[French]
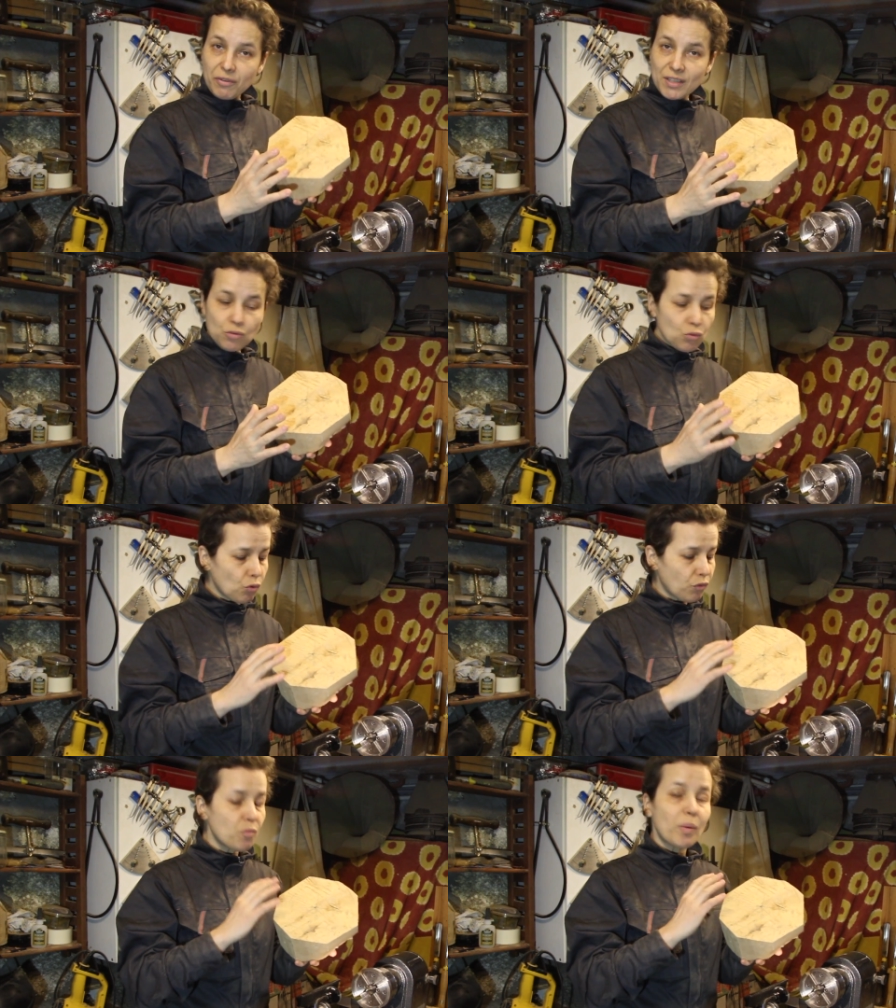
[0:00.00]
façon
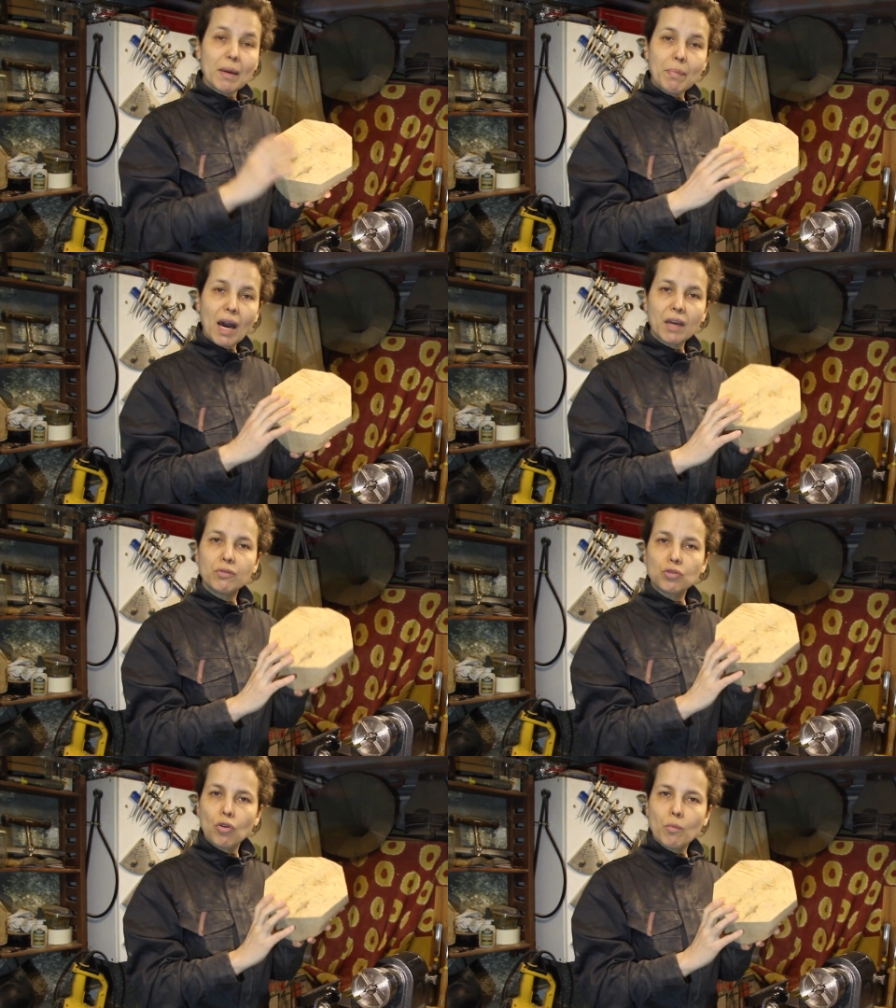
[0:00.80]
dont vous préparez
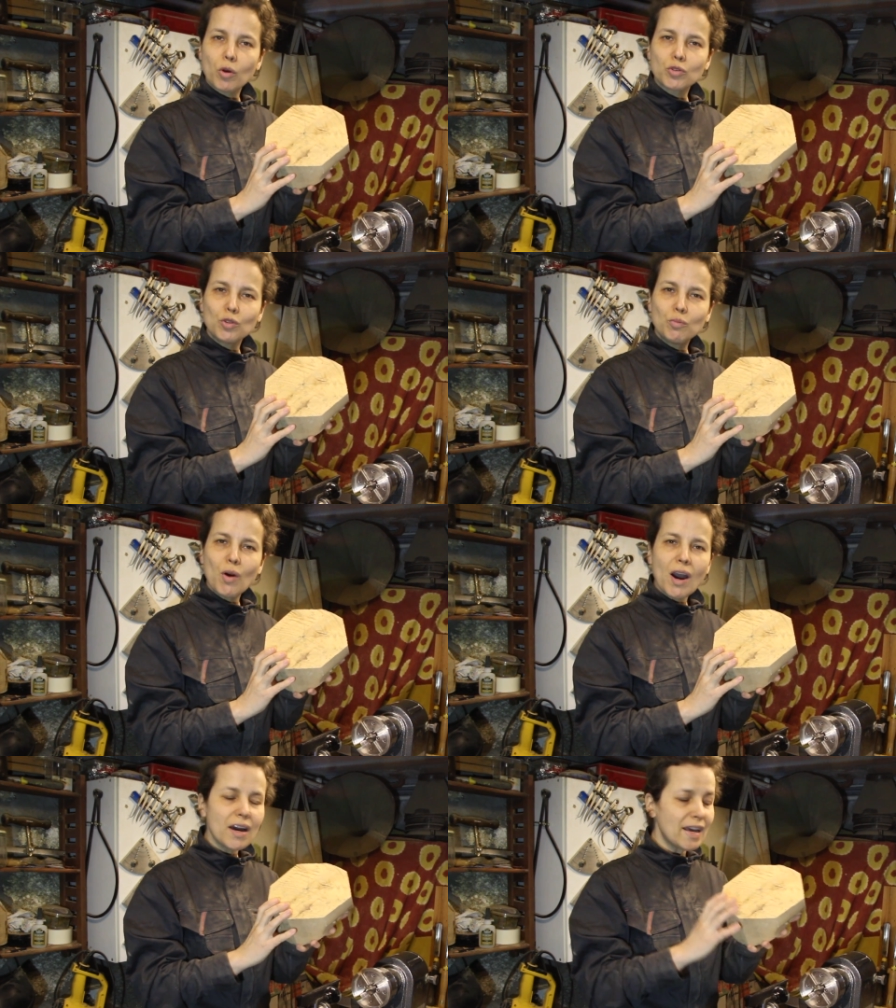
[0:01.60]
votre morceau de
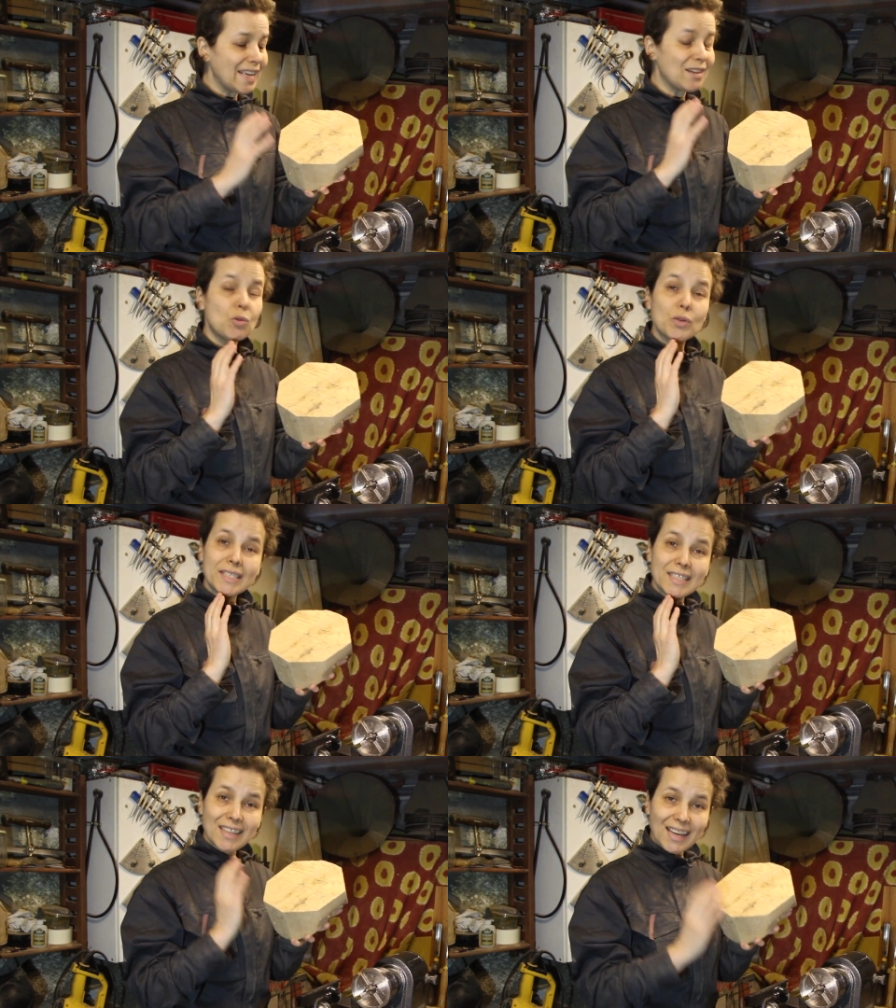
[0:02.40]
bois est
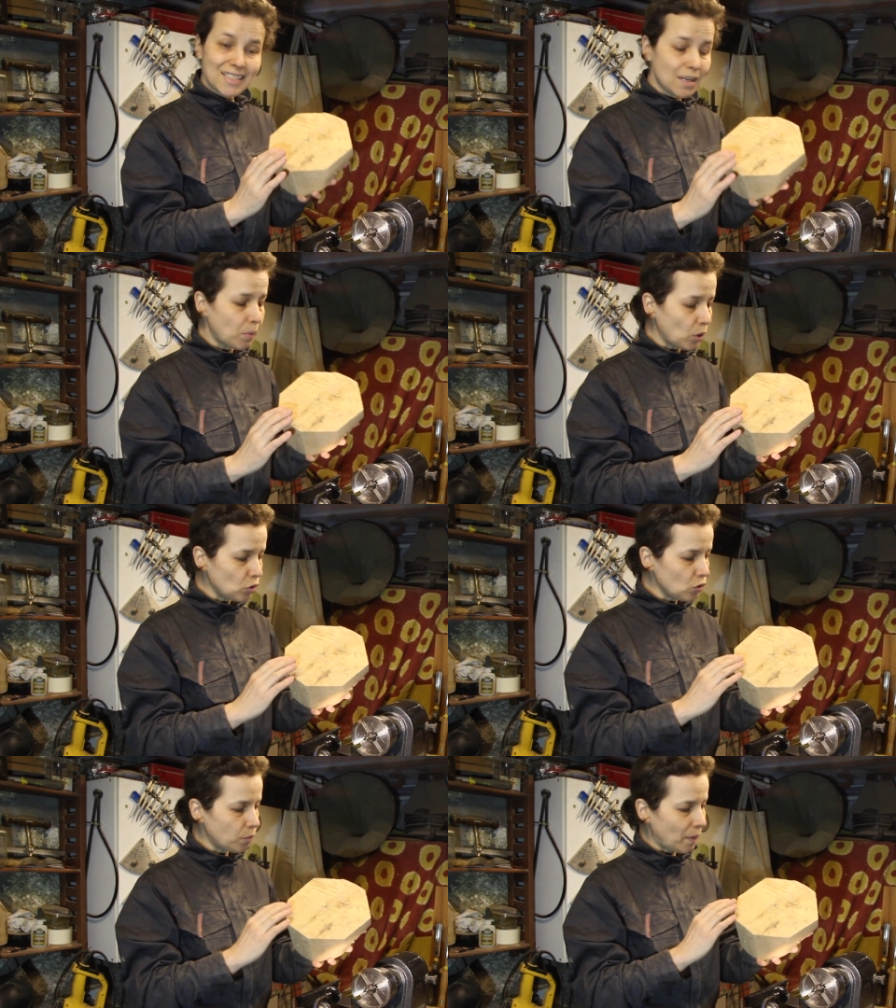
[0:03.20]
aussi très
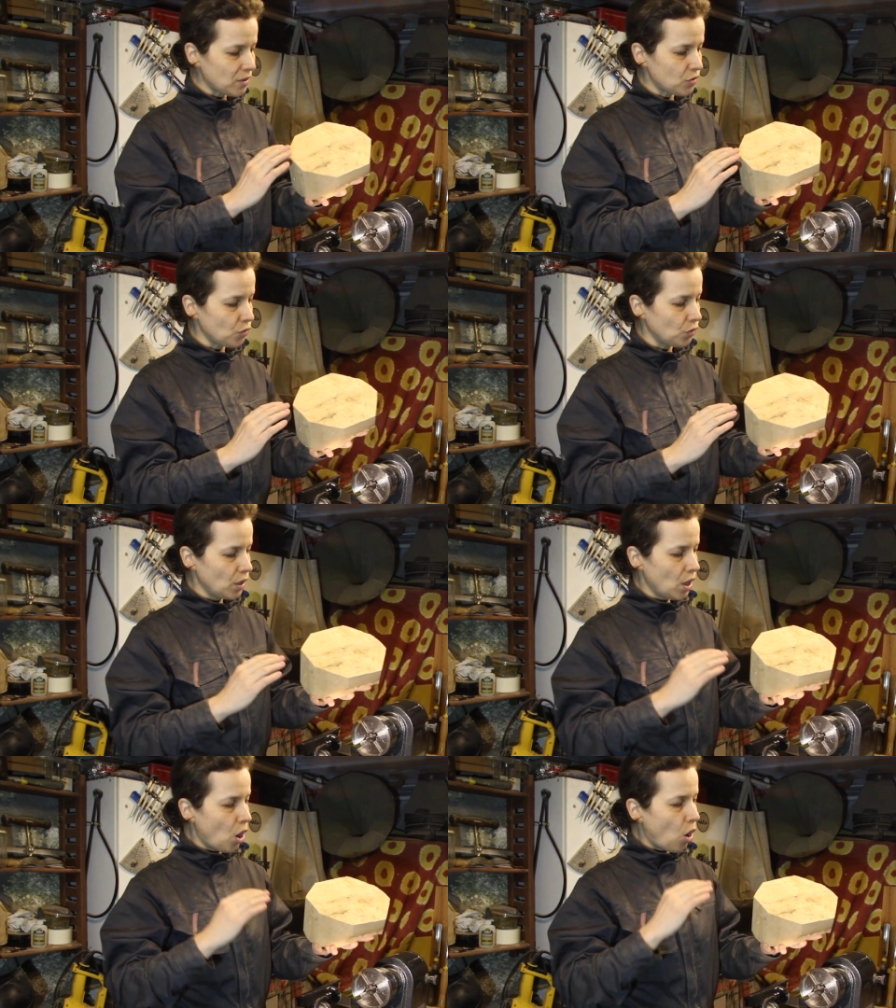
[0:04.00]
importante parce que,
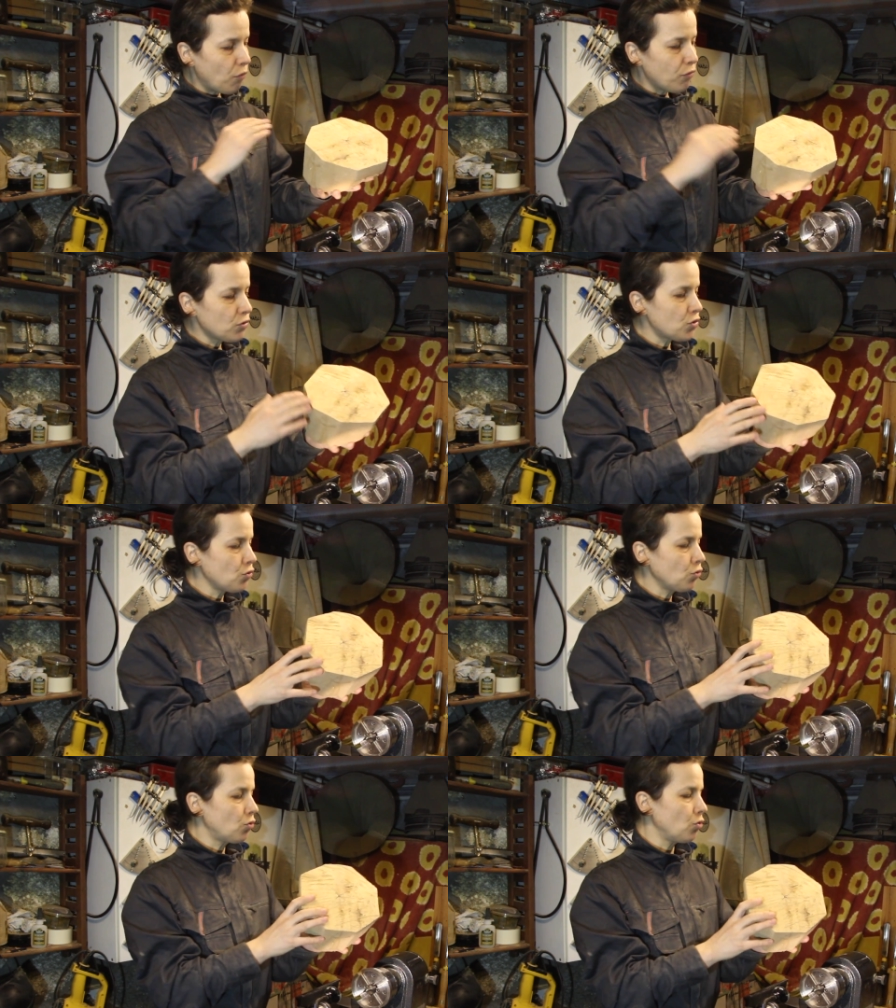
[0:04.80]
en
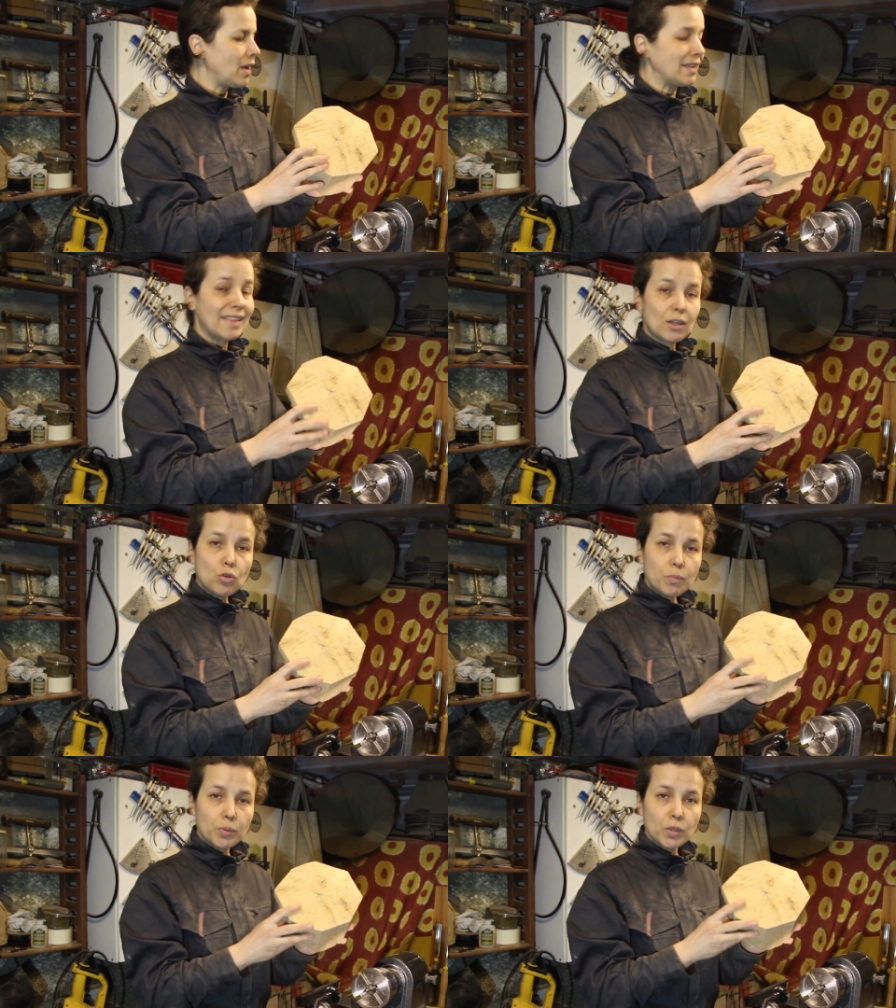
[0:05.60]
fonction de la
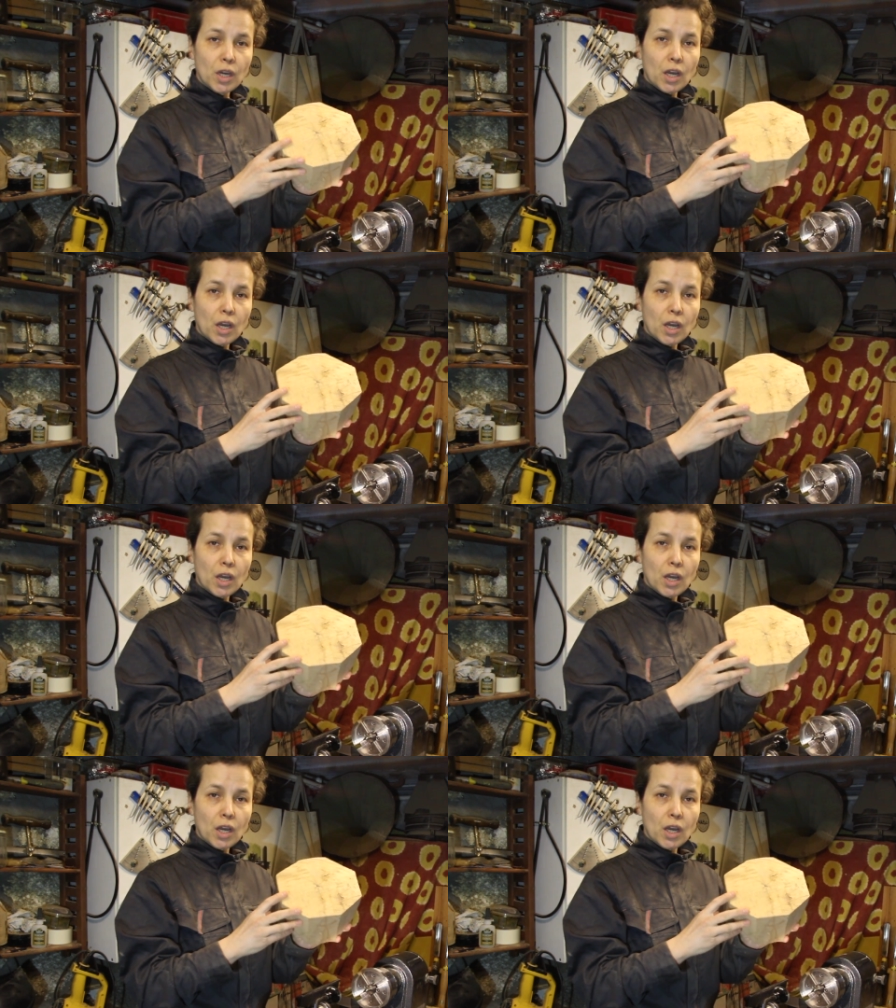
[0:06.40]
découpe,